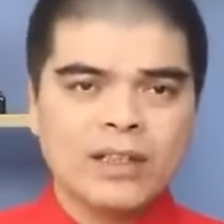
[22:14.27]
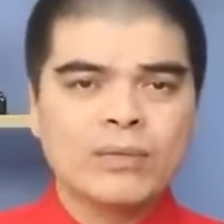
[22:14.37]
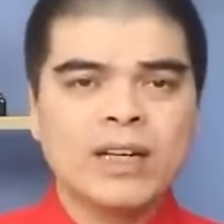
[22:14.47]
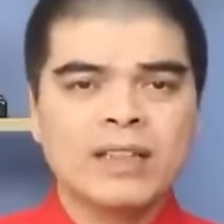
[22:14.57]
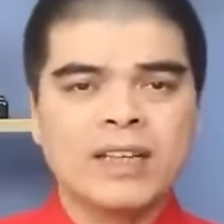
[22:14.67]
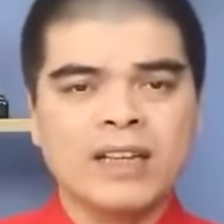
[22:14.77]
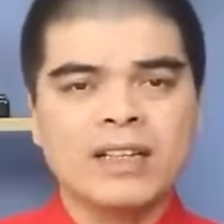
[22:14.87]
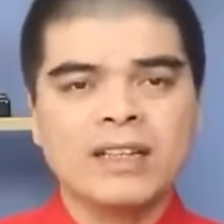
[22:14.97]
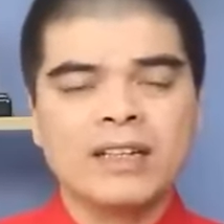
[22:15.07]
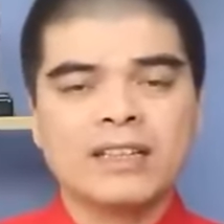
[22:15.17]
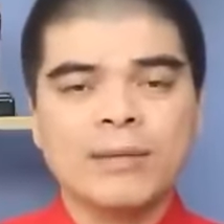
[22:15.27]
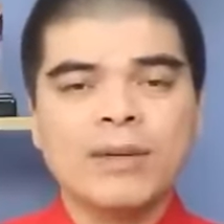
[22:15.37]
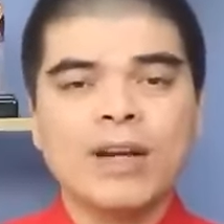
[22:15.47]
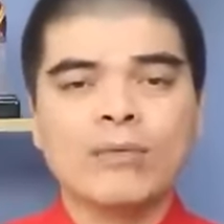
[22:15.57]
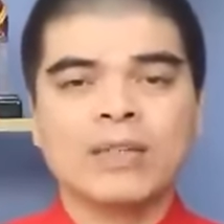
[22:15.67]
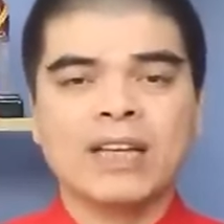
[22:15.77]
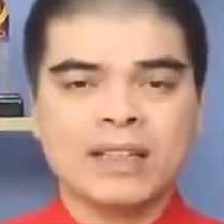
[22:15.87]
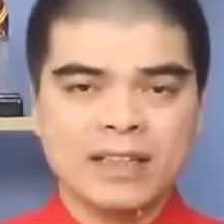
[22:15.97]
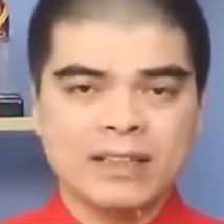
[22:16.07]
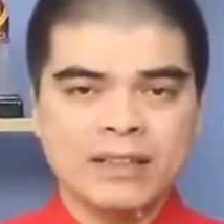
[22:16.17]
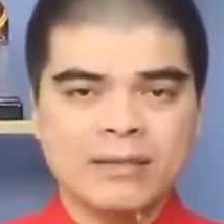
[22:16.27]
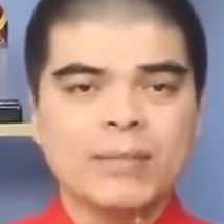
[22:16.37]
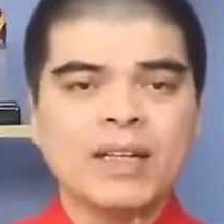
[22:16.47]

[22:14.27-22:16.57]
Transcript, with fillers: đồng thời thể hiện được cái tấm lòng thành kính,